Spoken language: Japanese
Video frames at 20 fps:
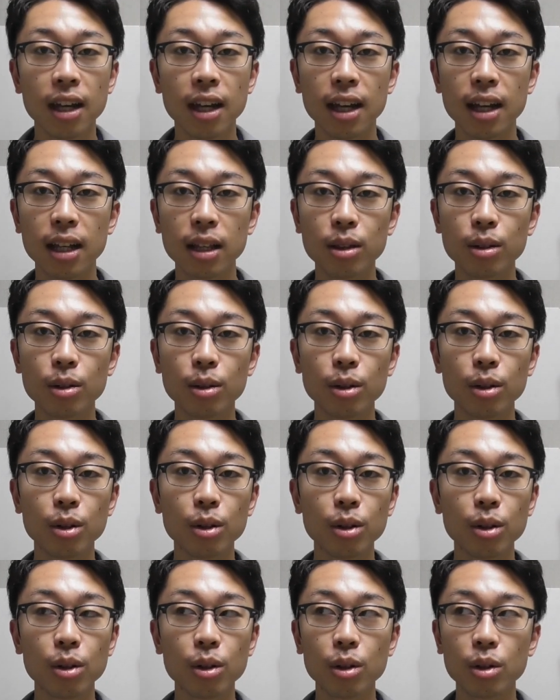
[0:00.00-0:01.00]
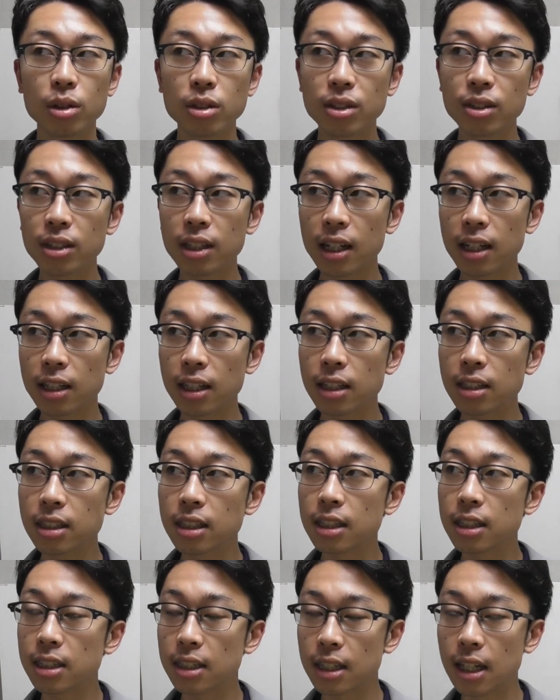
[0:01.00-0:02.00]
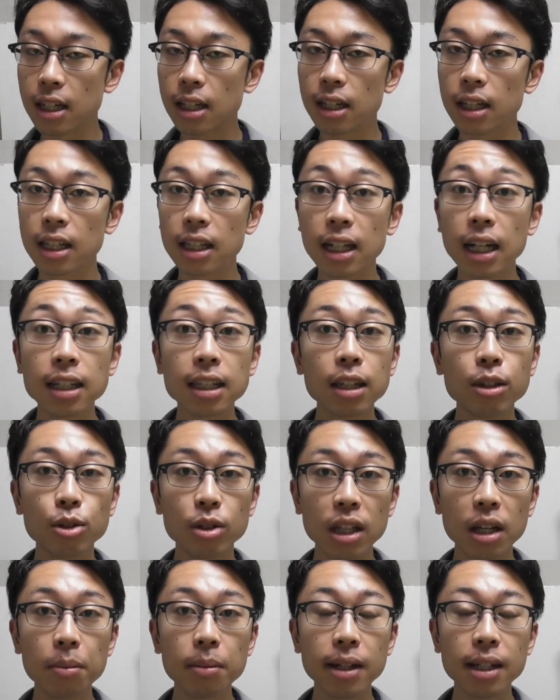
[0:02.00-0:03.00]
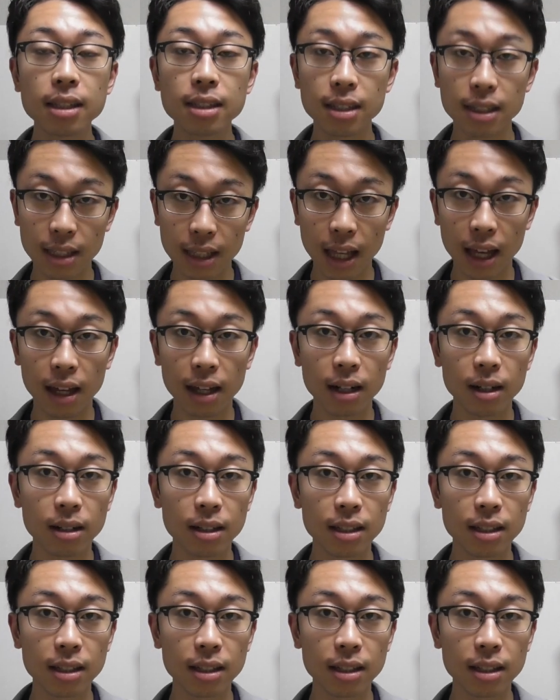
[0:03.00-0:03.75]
えーと、とそういった形でですね肩の痛みについて